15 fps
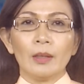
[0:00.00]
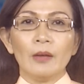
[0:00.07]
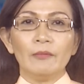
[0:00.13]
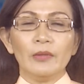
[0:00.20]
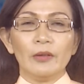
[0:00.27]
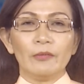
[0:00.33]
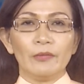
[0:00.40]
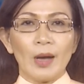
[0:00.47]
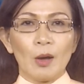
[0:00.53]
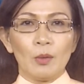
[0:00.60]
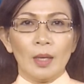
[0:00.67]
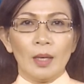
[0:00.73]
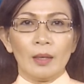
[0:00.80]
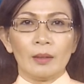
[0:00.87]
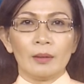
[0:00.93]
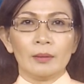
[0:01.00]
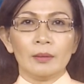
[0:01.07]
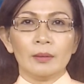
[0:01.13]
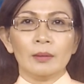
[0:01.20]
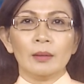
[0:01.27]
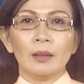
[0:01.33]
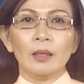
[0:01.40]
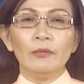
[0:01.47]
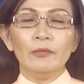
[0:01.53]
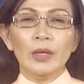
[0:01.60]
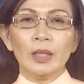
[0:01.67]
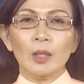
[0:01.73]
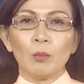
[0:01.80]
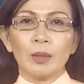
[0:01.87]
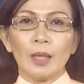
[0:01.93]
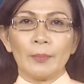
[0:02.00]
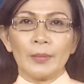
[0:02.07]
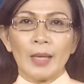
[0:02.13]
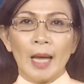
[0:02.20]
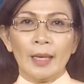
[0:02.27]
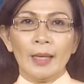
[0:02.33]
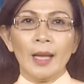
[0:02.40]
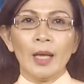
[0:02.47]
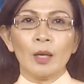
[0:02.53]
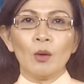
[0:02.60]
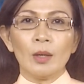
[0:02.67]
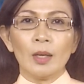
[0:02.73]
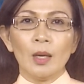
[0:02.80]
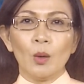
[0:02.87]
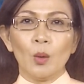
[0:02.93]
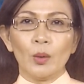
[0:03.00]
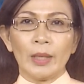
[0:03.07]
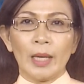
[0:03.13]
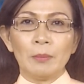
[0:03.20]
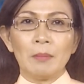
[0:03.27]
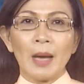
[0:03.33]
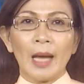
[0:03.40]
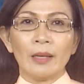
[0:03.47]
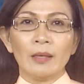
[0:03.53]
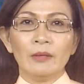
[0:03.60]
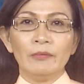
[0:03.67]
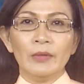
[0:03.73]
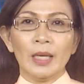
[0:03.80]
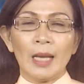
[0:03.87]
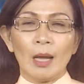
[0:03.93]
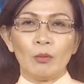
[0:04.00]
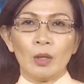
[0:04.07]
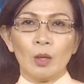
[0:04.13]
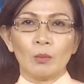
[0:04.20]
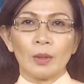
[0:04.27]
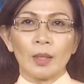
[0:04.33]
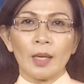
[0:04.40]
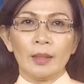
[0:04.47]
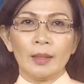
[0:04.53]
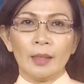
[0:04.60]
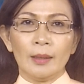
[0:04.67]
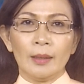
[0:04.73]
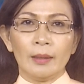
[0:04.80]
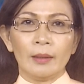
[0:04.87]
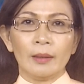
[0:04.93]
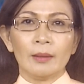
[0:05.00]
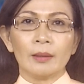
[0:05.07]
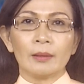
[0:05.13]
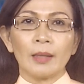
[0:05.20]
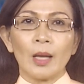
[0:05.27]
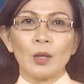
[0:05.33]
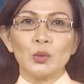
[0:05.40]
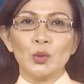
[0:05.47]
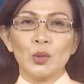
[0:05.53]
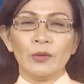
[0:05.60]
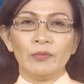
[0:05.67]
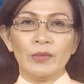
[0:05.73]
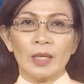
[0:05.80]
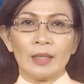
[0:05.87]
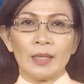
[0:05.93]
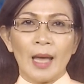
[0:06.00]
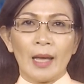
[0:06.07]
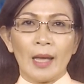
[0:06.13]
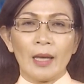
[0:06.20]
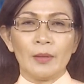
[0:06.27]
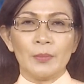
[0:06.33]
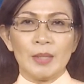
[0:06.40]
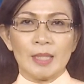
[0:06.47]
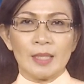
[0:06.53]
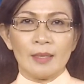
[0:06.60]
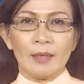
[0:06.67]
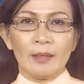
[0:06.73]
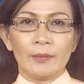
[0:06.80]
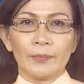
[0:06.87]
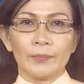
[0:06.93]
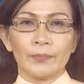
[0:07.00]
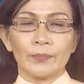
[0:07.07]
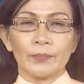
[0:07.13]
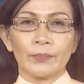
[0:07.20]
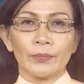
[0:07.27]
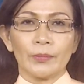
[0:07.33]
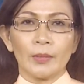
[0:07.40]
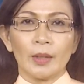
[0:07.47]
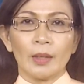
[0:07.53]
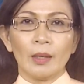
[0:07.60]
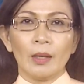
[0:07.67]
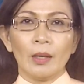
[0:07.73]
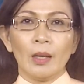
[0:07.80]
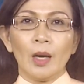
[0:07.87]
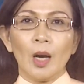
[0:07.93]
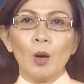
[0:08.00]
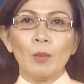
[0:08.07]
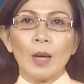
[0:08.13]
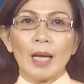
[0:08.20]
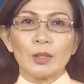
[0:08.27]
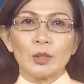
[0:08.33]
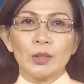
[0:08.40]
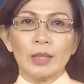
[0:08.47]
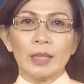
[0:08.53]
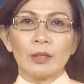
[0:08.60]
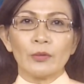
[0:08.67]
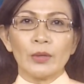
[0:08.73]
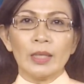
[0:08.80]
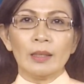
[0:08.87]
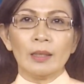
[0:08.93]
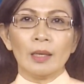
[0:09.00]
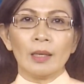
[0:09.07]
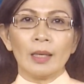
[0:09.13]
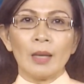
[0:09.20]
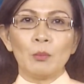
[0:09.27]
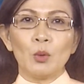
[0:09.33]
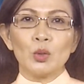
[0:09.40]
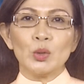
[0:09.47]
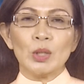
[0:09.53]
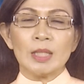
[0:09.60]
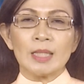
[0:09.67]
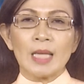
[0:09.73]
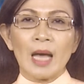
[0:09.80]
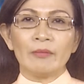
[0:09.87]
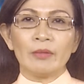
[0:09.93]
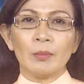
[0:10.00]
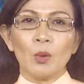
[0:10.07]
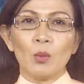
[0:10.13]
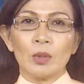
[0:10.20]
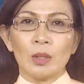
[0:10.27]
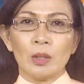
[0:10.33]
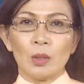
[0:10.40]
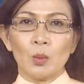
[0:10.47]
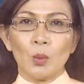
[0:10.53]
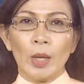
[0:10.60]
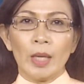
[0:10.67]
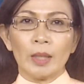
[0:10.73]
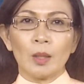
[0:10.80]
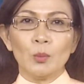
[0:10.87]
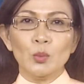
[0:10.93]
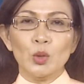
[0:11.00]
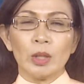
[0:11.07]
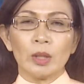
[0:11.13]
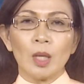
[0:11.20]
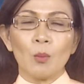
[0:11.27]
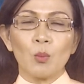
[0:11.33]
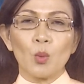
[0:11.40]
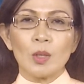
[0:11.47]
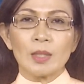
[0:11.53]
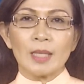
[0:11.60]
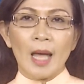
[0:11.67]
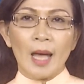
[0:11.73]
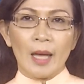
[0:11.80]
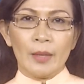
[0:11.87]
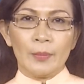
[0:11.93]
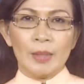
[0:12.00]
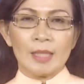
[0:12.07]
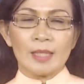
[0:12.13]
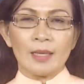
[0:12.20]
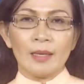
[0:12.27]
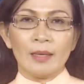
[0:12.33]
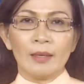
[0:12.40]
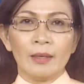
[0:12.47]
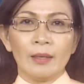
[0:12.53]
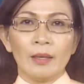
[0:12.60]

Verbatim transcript: Đơn vị Fowler, ứng viên độc lập Đài Lê có cơ hội đánh bại ứng viên lao động Kennelly, theo chuyên viên đài ABC. Ông Anthony Green là một chuyên gia về bầu cử của hệ thống truyền thông quốc gia ABC